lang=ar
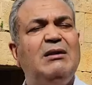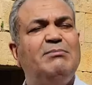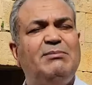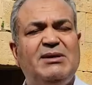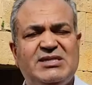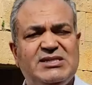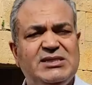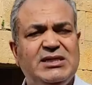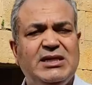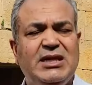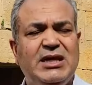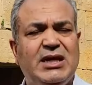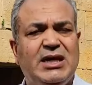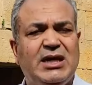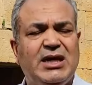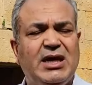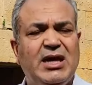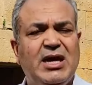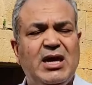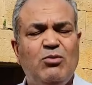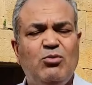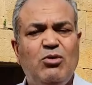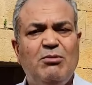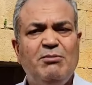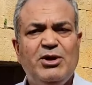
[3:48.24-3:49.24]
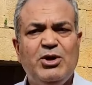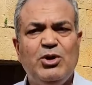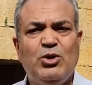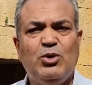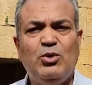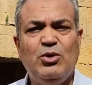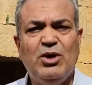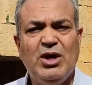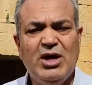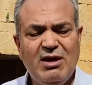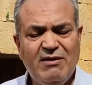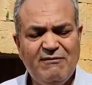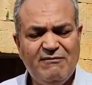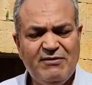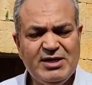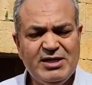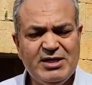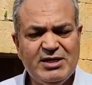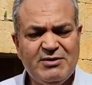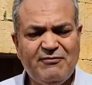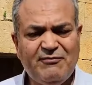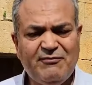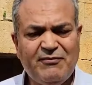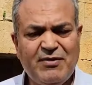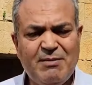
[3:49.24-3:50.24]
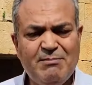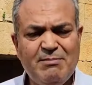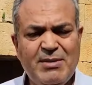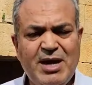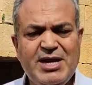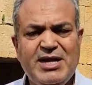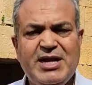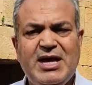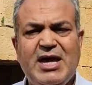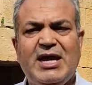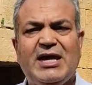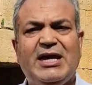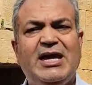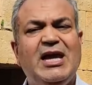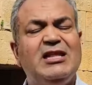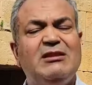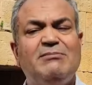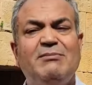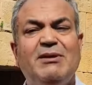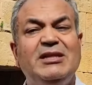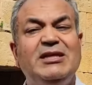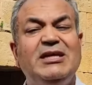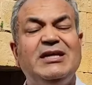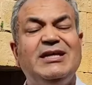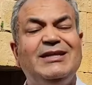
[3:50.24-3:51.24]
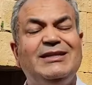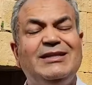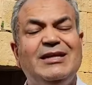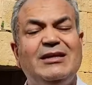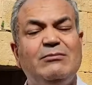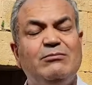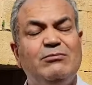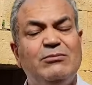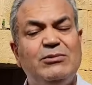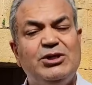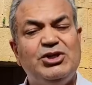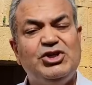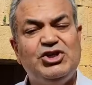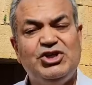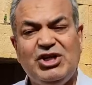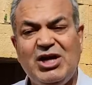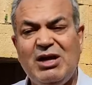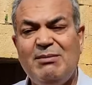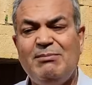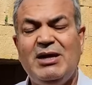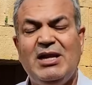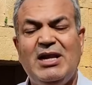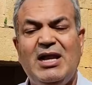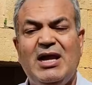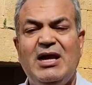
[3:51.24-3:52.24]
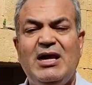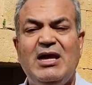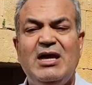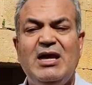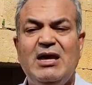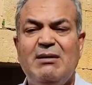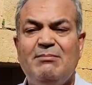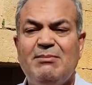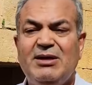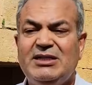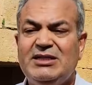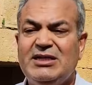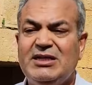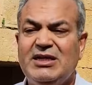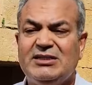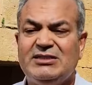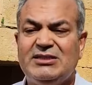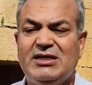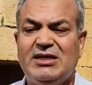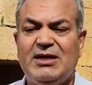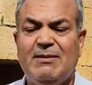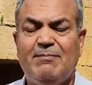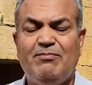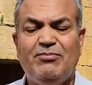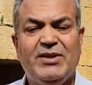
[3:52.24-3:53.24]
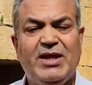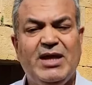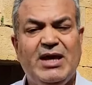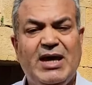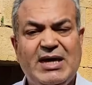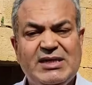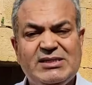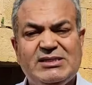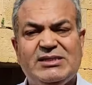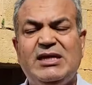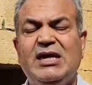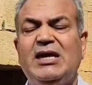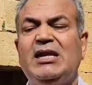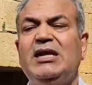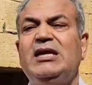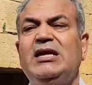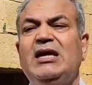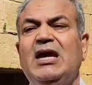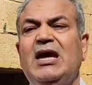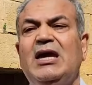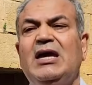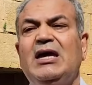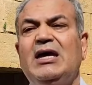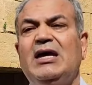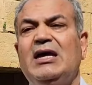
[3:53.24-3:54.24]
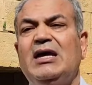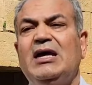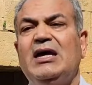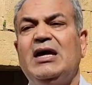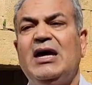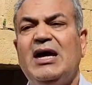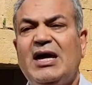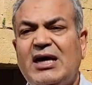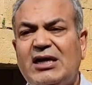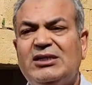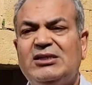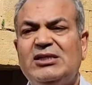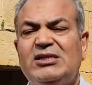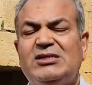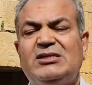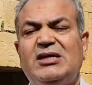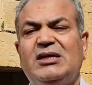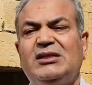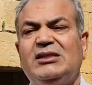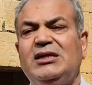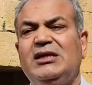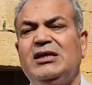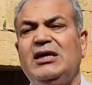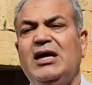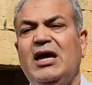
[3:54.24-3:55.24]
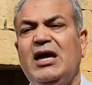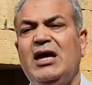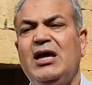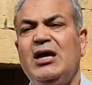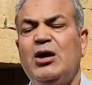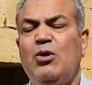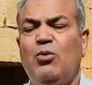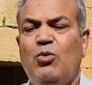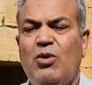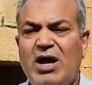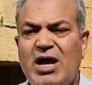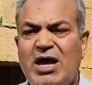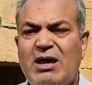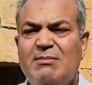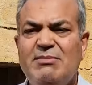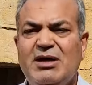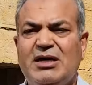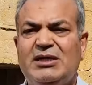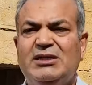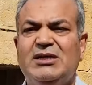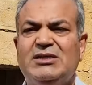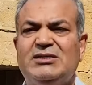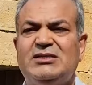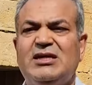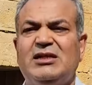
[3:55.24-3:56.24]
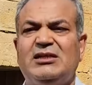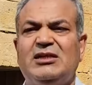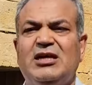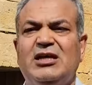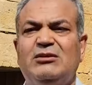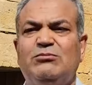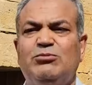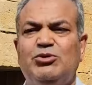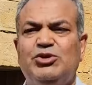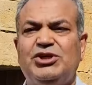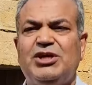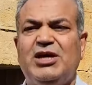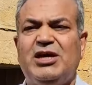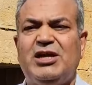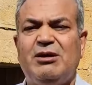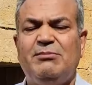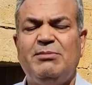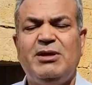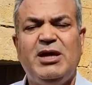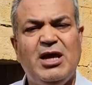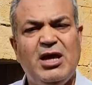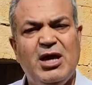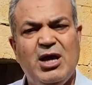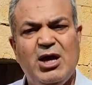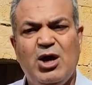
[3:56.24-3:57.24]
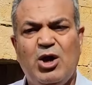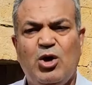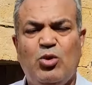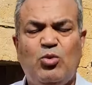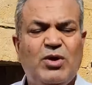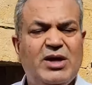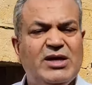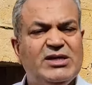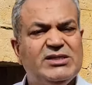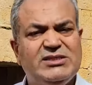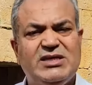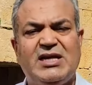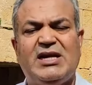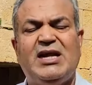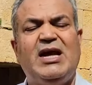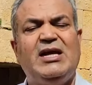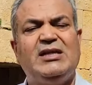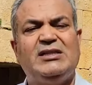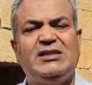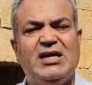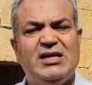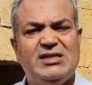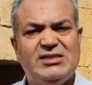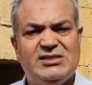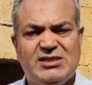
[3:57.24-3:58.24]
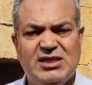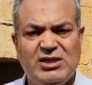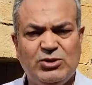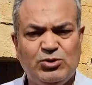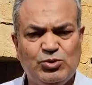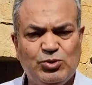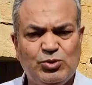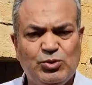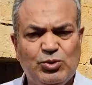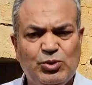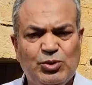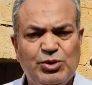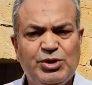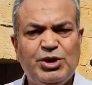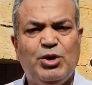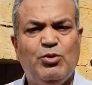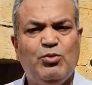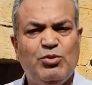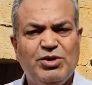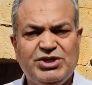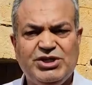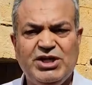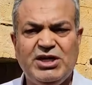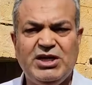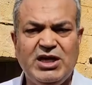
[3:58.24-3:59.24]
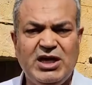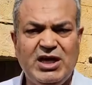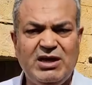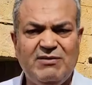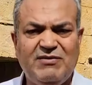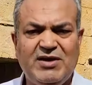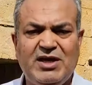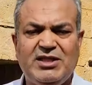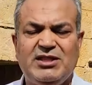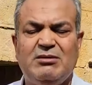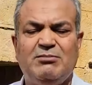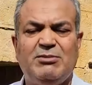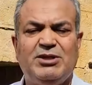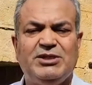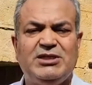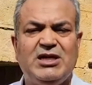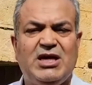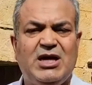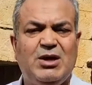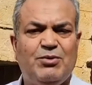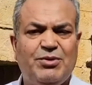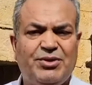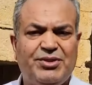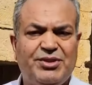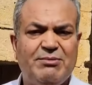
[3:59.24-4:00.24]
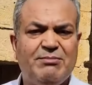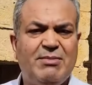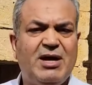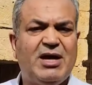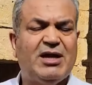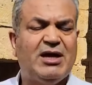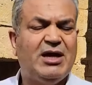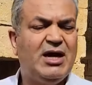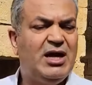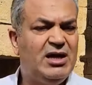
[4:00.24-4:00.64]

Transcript: البازيليك ومنه فنفهم انها كانت مدينه شامله مدينه عسكريه اقتصاديه واهم اقتصاد كانت مشتهره به هو زراعه الزيتون وجنيه في هذه المنطقه والثمار